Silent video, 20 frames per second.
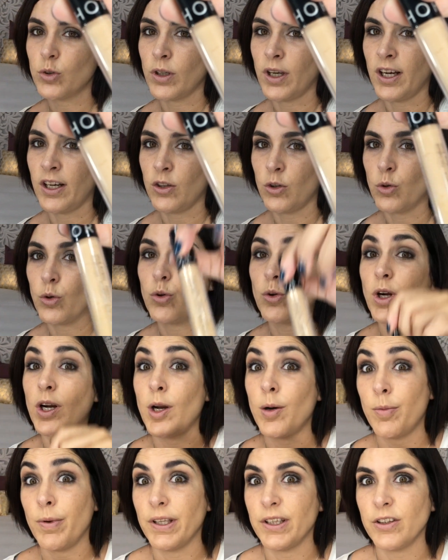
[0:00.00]
El tono
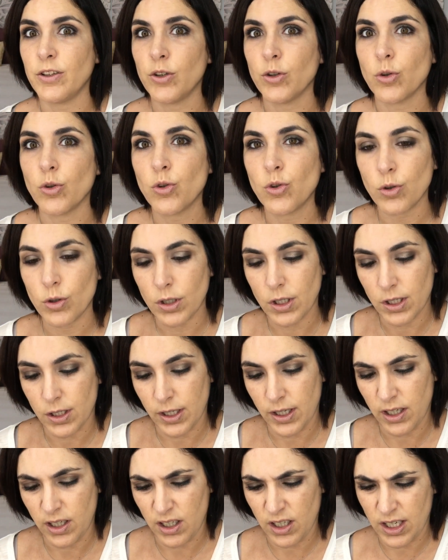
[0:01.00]
es el 28,
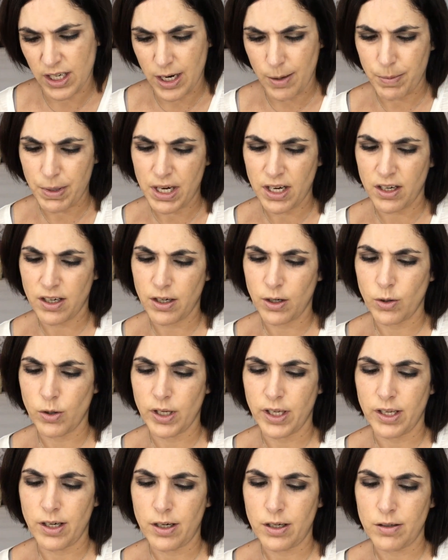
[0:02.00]
el Camel creo
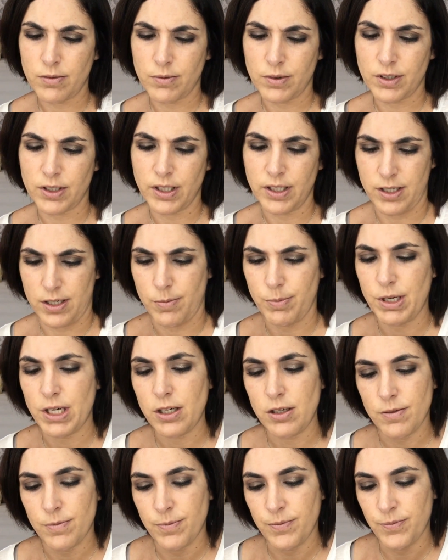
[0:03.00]
que era, sí,
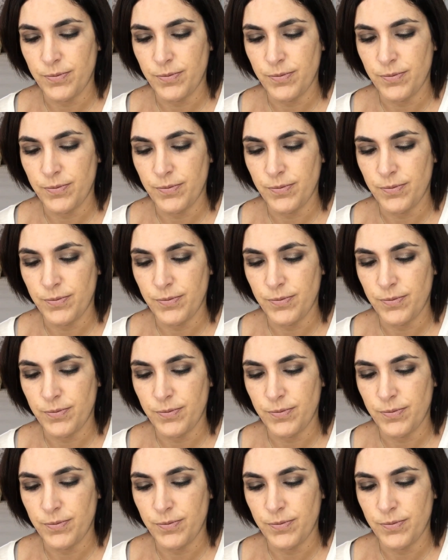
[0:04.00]
Camel.